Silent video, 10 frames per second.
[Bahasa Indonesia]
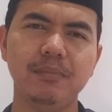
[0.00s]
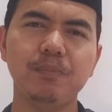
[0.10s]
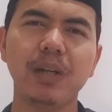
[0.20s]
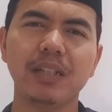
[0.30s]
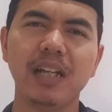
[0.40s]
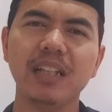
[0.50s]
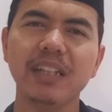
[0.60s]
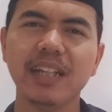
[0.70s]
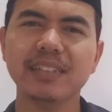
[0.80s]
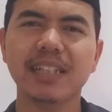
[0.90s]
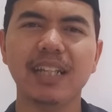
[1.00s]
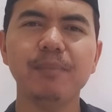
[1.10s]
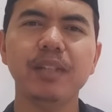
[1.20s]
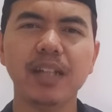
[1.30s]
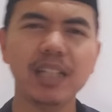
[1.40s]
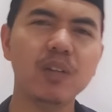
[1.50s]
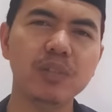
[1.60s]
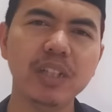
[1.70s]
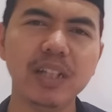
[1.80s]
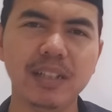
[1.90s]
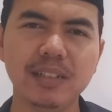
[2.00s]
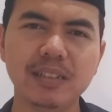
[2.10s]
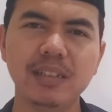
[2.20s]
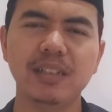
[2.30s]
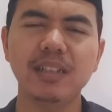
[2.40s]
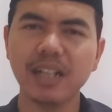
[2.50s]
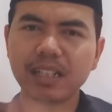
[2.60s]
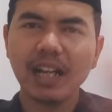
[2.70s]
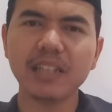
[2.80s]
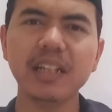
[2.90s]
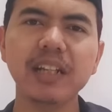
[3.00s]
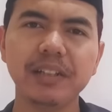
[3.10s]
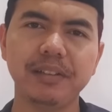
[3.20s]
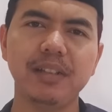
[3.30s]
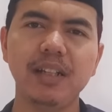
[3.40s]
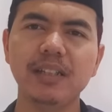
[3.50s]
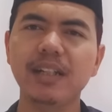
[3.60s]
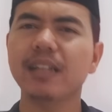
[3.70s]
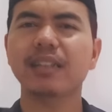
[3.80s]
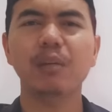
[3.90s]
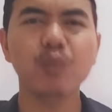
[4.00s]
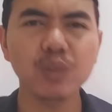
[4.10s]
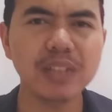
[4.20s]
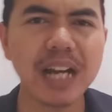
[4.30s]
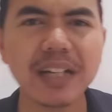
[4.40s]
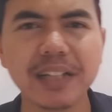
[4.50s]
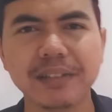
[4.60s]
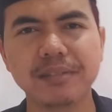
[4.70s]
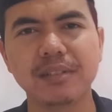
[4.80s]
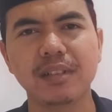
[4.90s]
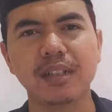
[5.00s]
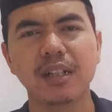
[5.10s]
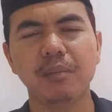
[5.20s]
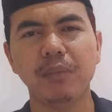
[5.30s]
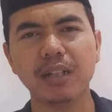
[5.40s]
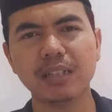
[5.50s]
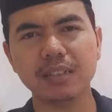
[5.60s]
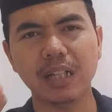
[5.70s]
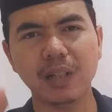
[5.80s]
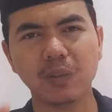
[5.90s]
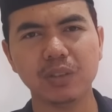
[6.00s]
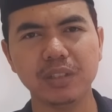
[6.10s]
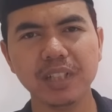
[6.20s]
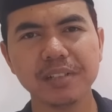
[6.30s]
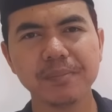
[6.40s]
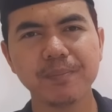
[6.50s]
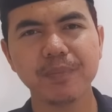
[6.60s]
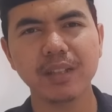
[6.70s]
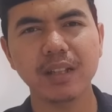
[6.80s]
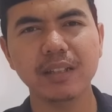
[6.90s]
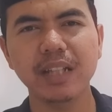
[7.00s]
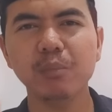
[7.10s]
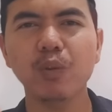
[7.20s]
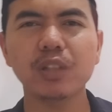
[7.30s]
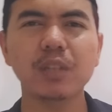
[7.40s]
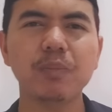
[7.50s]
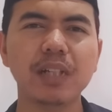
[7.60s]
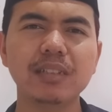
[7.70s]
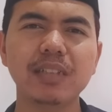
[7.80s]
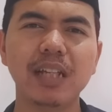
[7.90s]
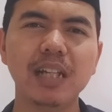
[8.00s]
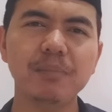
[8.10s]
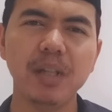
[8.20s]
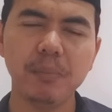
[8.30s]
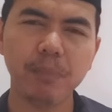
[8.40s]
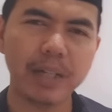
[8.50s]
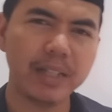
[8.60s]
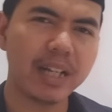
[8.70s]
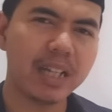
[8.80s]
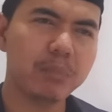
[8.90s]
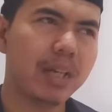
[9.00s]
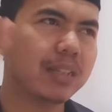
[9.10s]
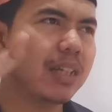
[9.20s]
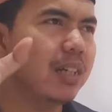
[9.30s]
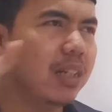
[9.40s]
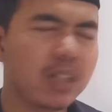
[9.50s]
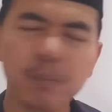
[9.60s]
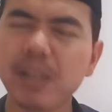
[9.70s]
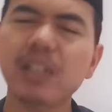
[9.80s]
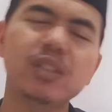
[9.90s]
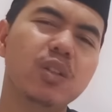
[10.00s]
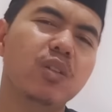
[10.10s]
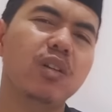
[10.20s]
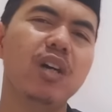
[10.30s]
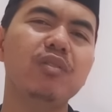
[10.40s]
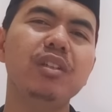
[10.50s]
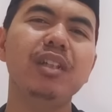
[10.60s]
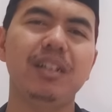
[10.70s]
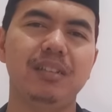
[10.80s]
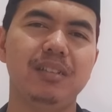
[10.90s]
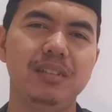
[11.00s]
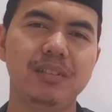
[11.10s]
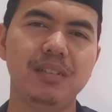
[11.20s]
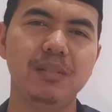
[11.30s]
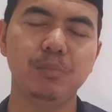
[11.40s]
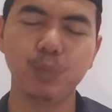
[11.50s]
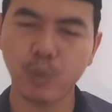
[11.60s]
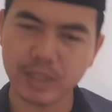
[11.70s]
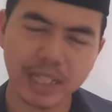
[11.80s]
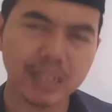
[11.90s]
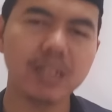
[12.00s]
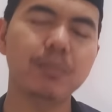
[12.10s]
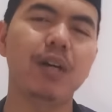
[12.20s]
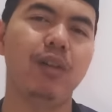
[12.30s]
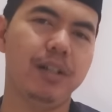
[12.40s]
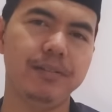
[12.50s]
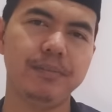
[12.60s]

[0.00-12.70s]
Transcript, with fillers: Padahal dia salam dengan audiens, dengan hadirin, dengan tamu undangan. Maka seharusnya dia mengucapkan salam pandangan mata kepada seluruh audiens, bukan ke bawah.